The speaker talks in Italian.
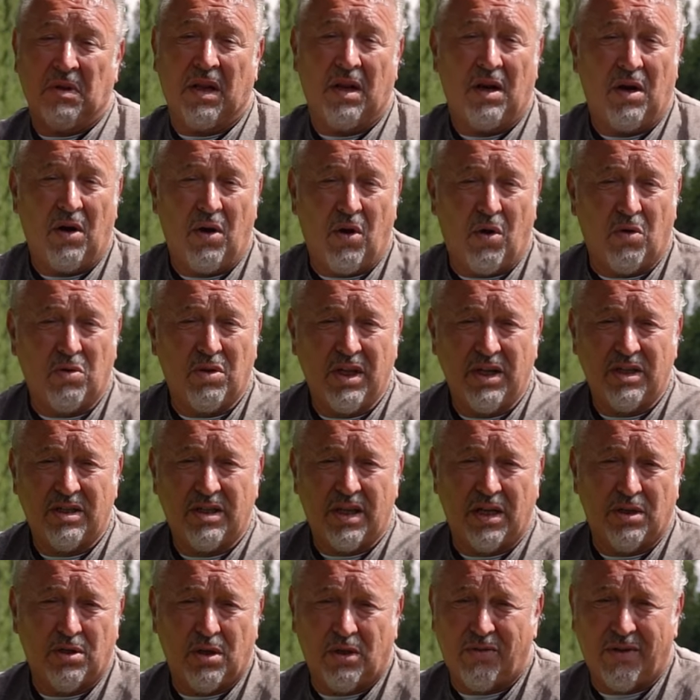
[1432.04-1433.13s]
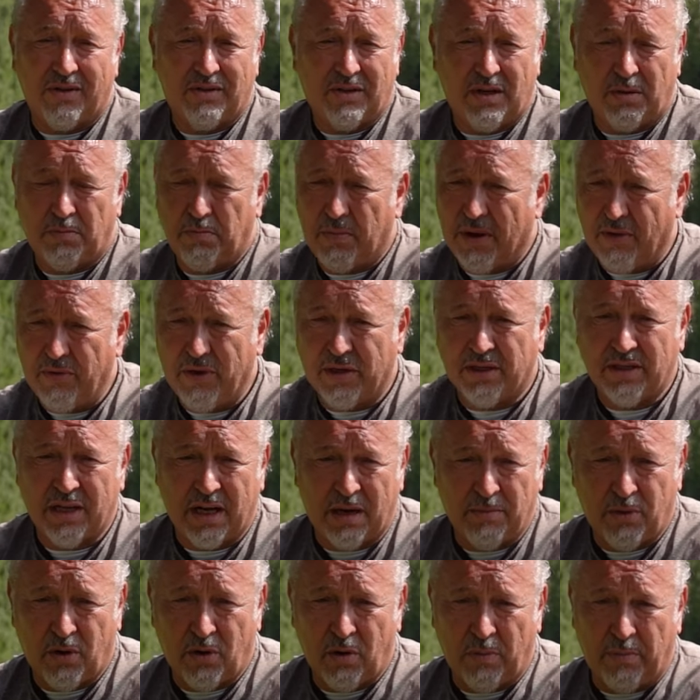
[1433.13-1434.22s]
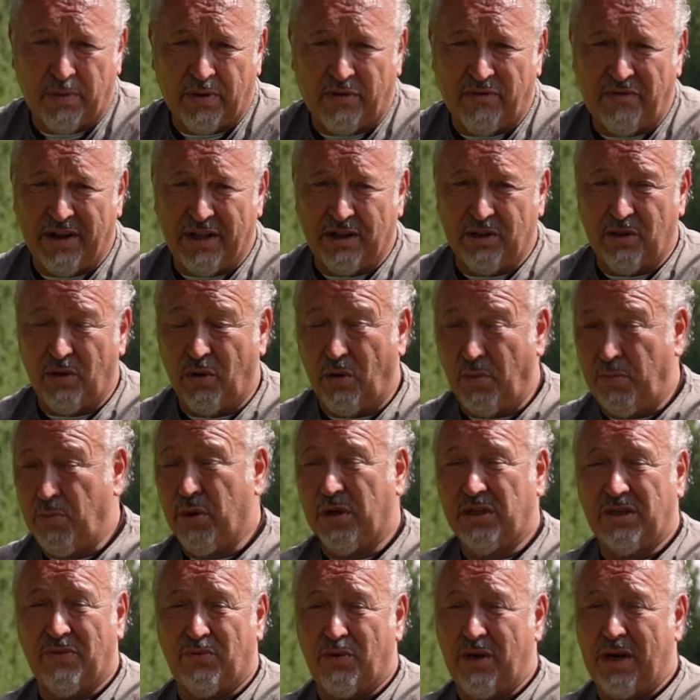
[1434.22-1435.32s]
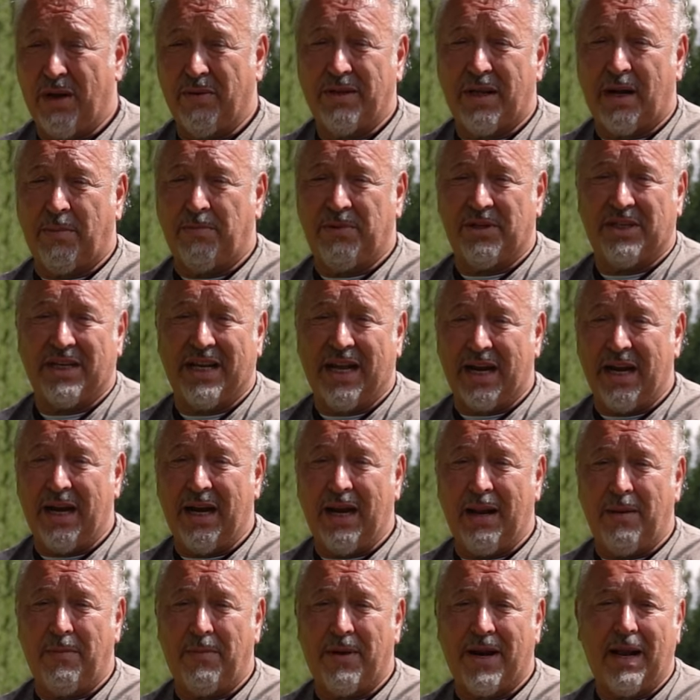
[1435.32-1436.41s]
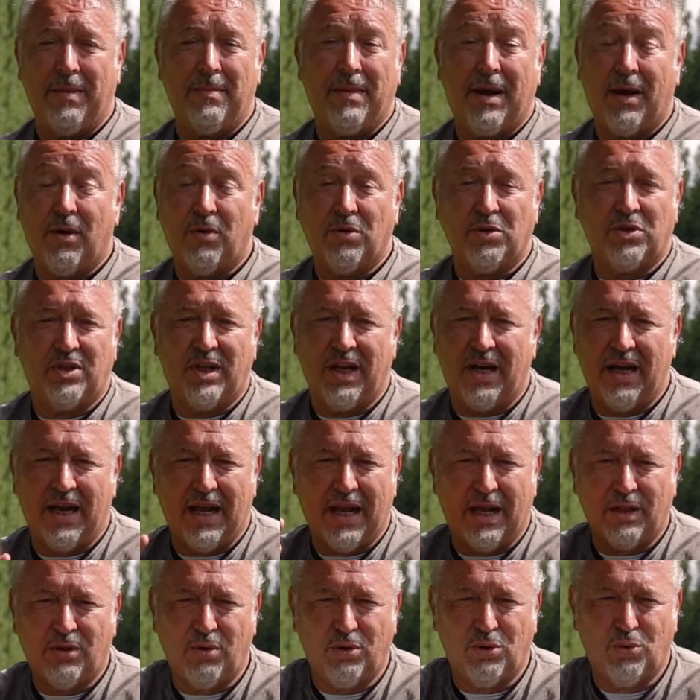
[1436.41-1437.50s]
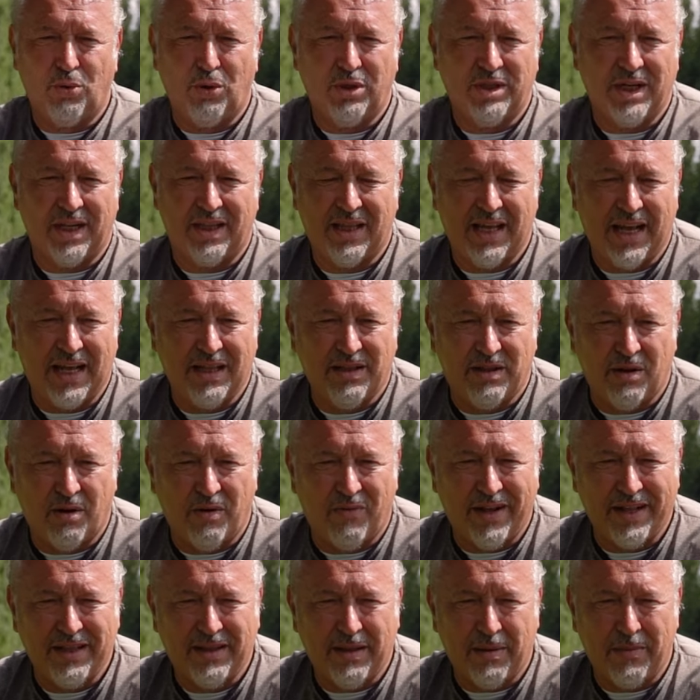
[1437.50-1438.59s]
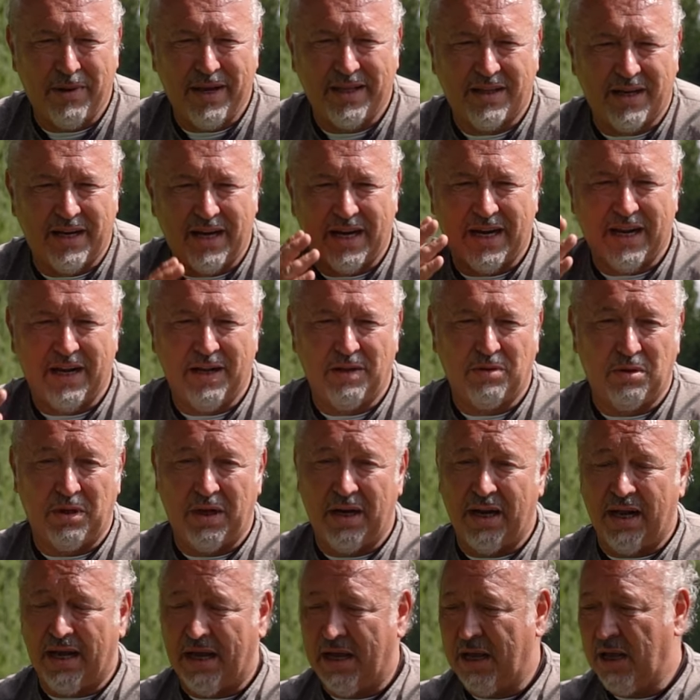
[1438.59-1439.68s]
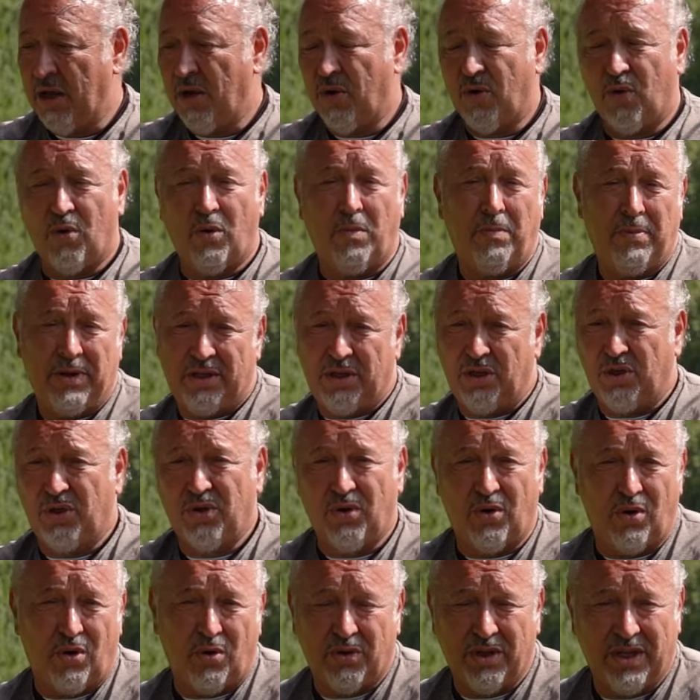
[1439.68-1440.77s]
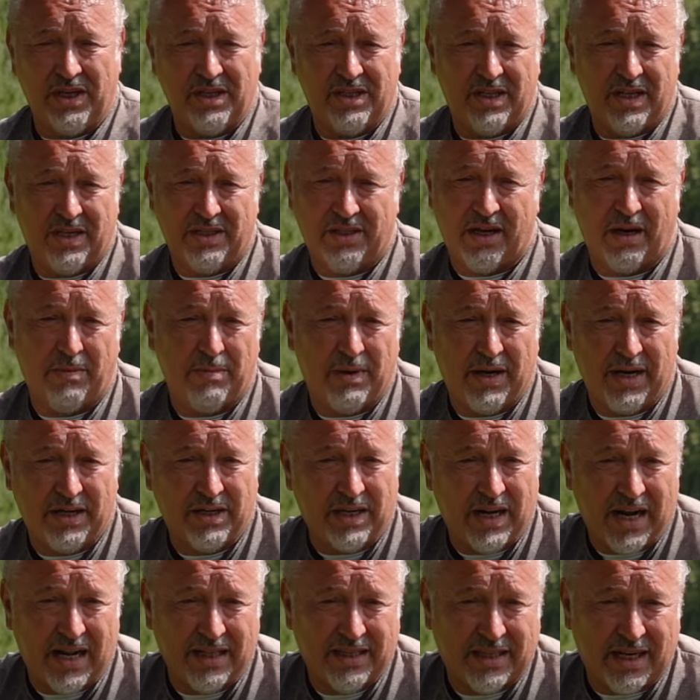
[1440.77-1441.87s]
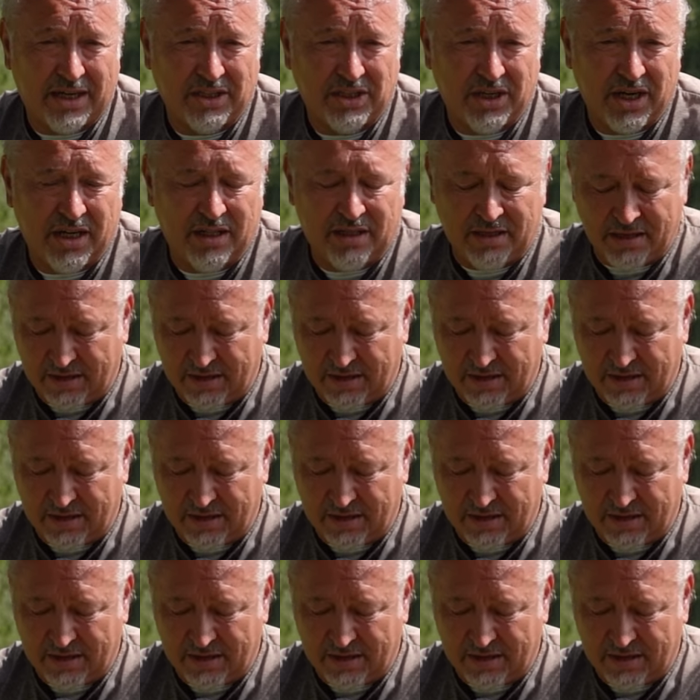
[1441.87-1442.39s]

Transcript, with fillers: Long distance advanced power sarebbero le perfette, oppure se vogliamo andare a pescare le brem a ostellato sui 70-90 metri nel canetto di là, competition long distance sarebbe l'altra scelta.